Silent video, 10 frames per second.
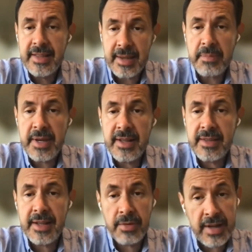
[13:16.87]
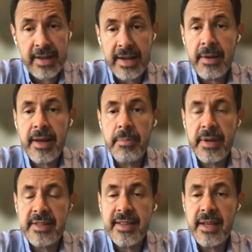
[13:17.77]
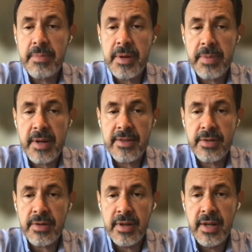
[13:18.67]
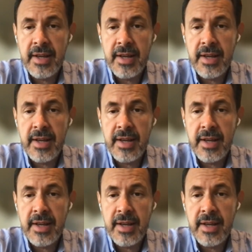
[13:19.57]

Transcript: también tiene una gran capacidad de preparación.